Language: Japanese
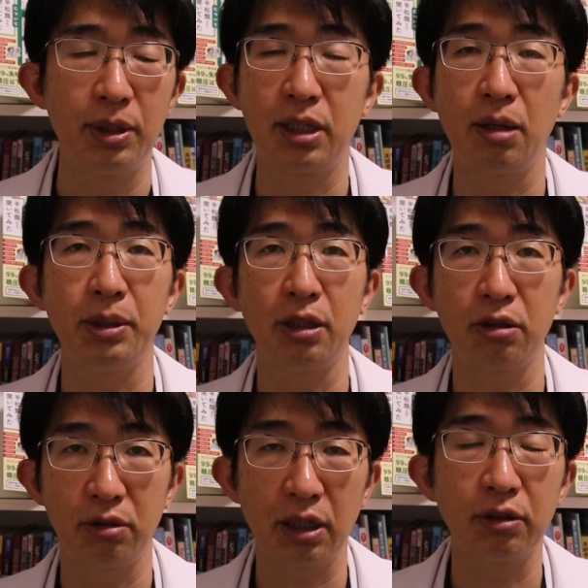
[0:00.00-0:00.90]
まあ、極めて
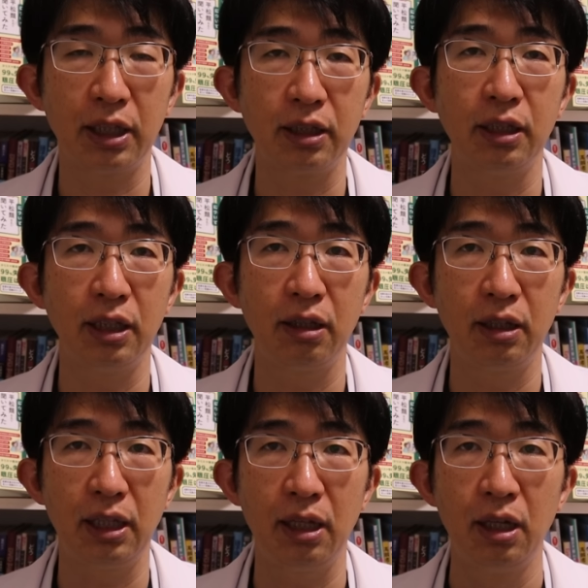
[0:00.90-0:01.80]
少なくなってるんで
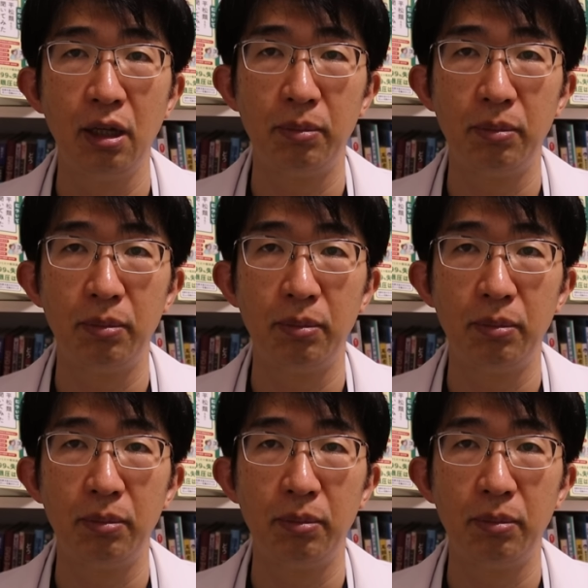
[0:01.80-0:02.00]
すね。